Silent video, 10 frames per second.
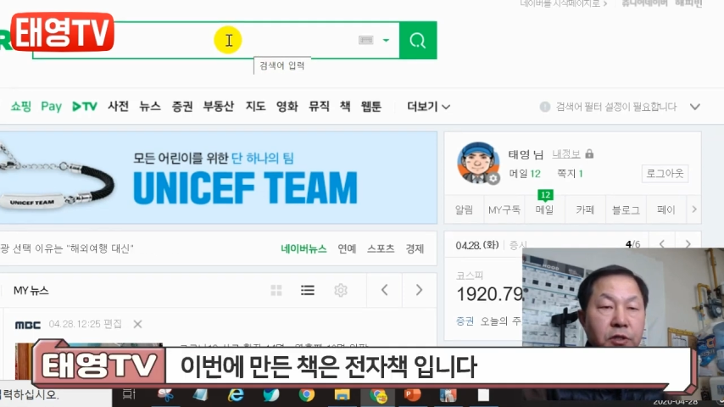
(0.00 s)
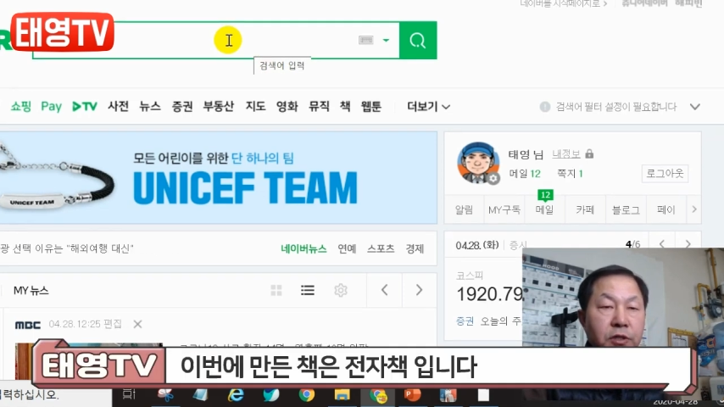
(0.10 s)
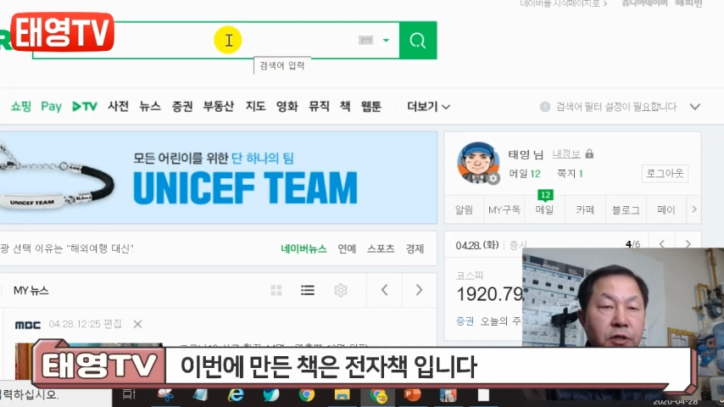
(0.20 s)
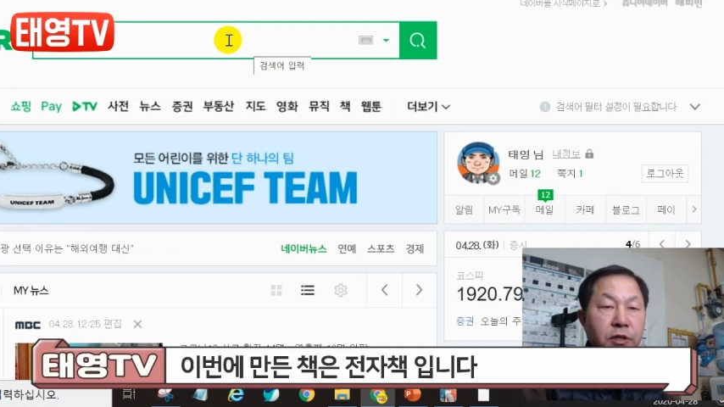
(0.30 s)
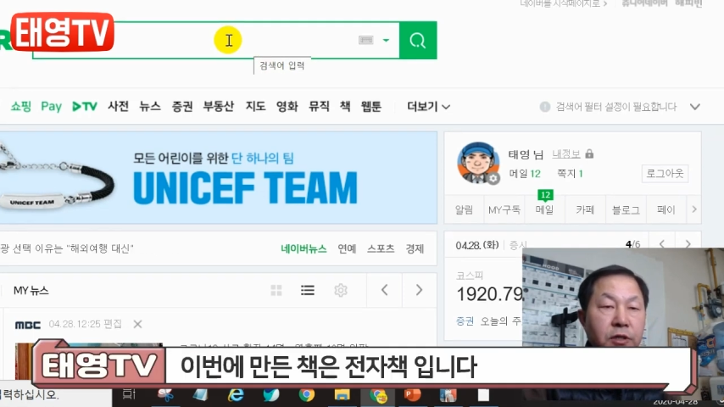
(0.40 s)

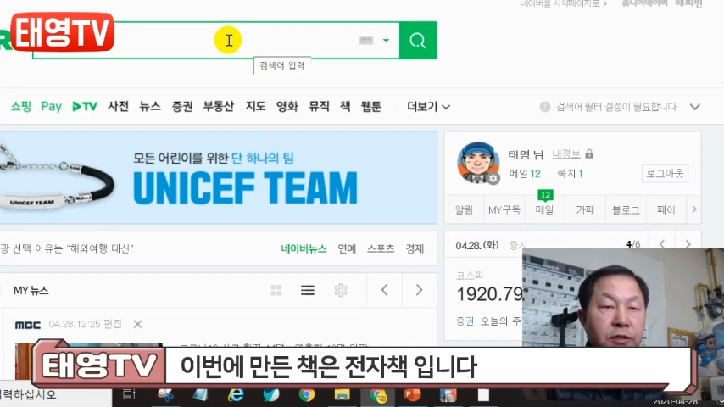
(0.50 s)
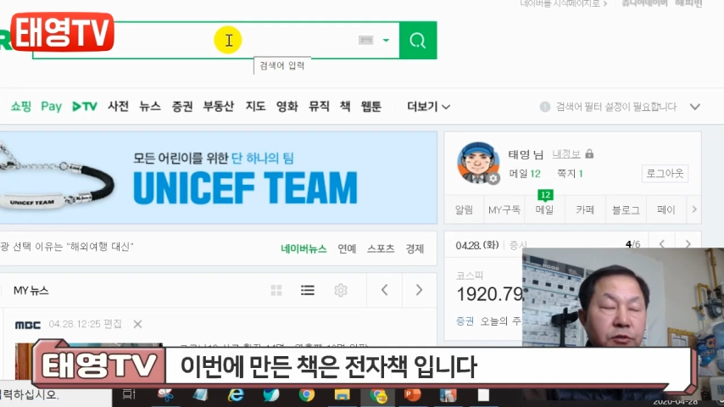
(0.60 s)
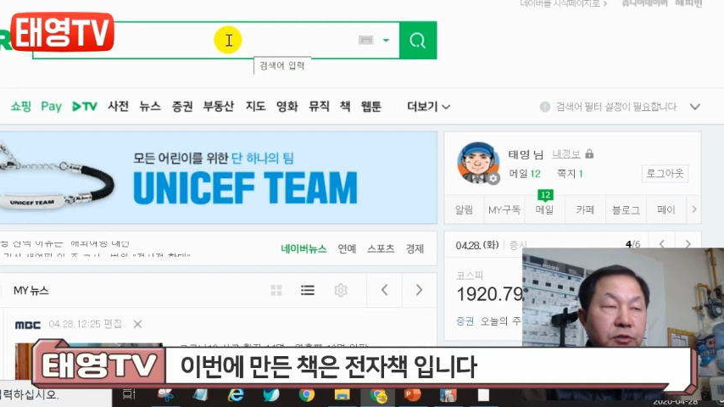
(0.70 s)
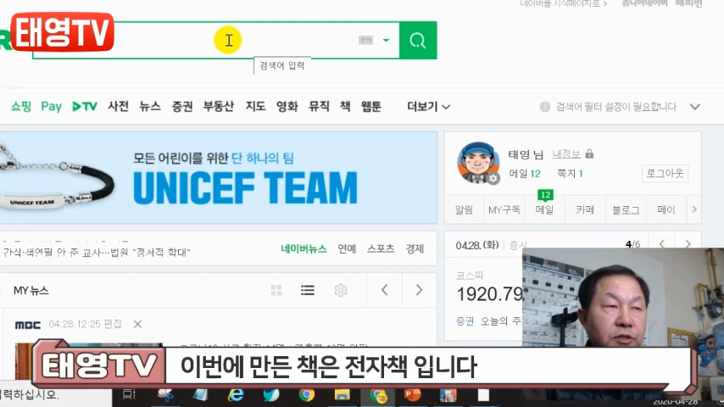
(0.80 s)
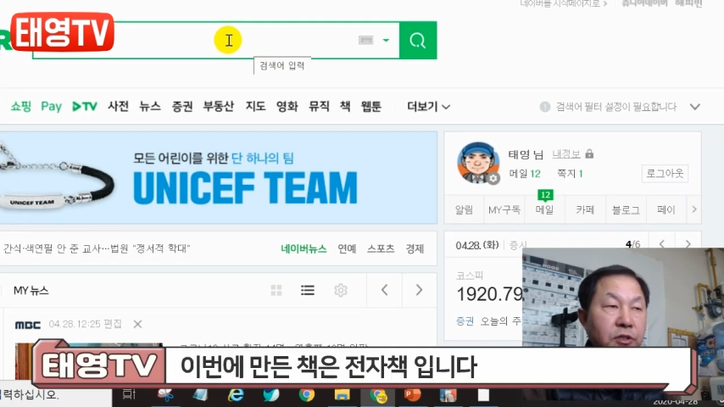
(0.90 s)
아니라
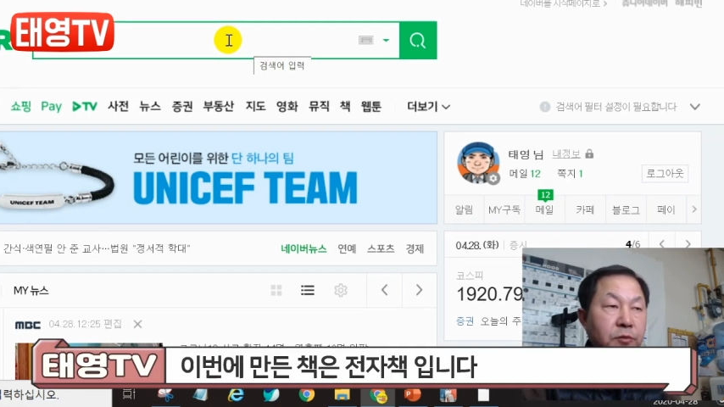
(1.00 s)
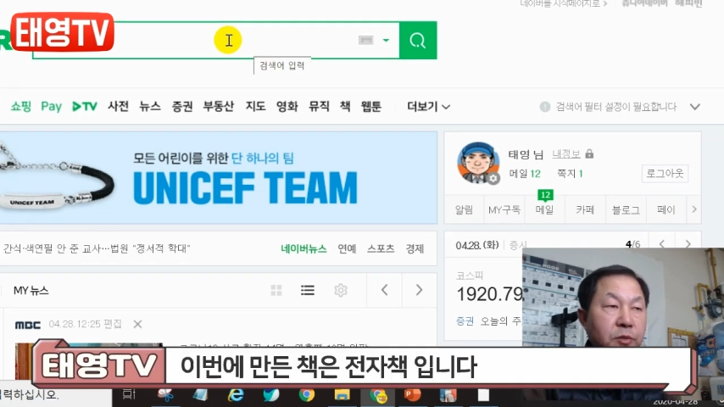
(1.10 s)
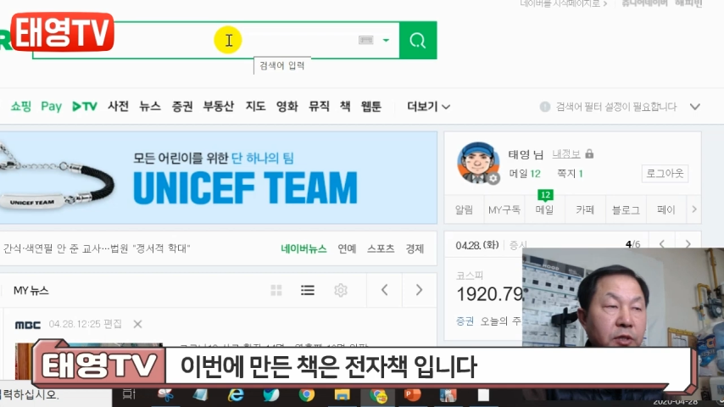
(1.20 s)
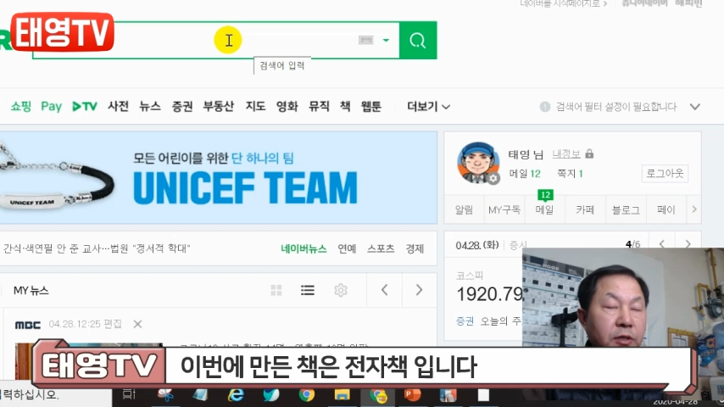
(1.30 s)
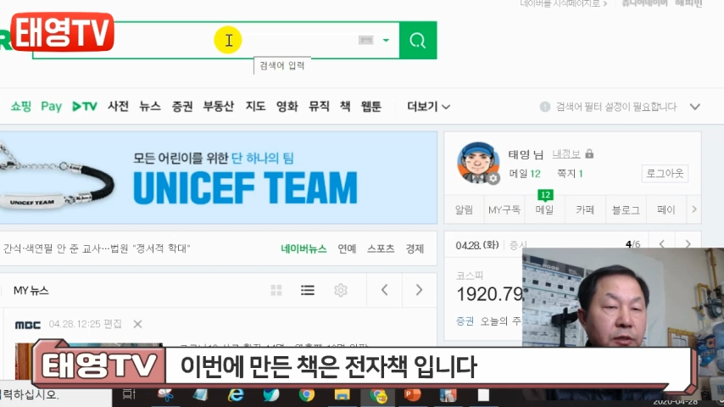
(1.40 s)

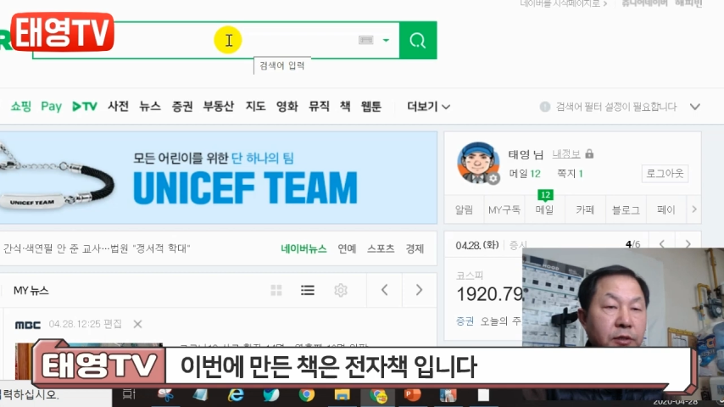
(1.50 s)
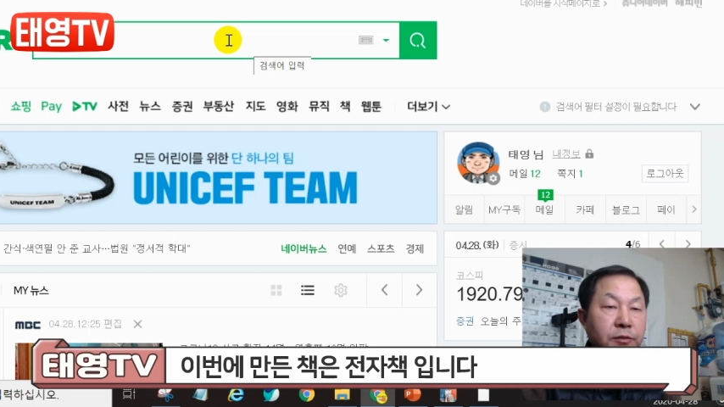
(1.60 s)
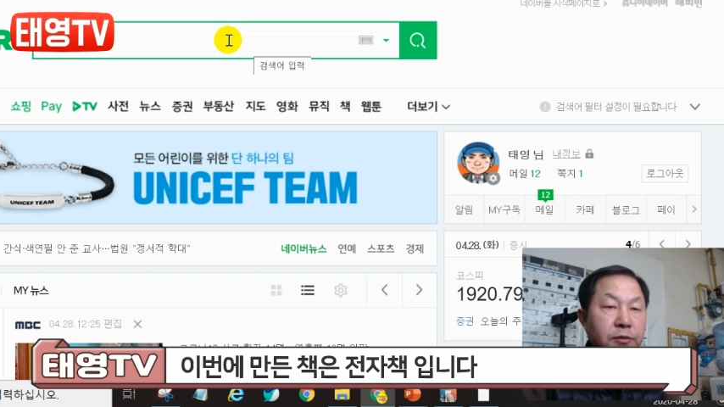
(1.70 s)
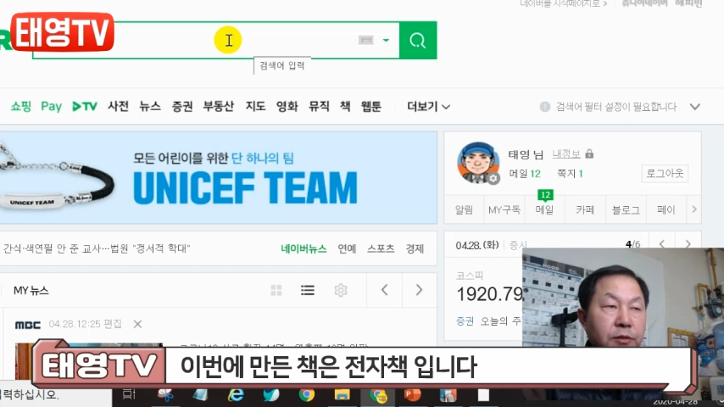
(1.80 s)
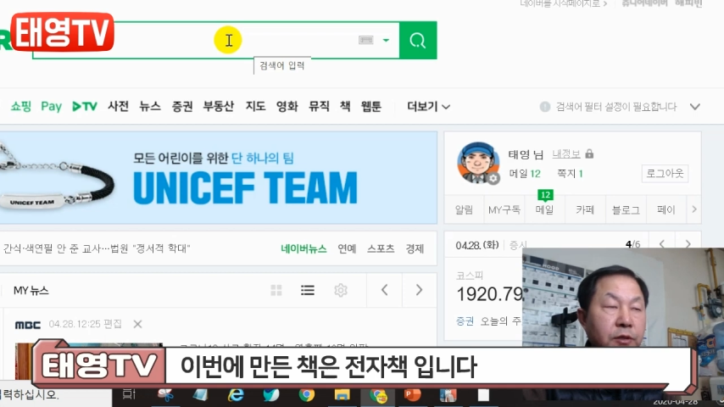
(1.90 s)
전자책입니다.
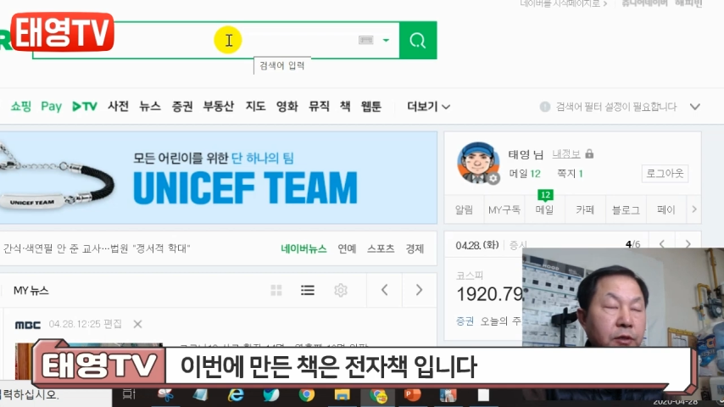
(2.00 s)
그래서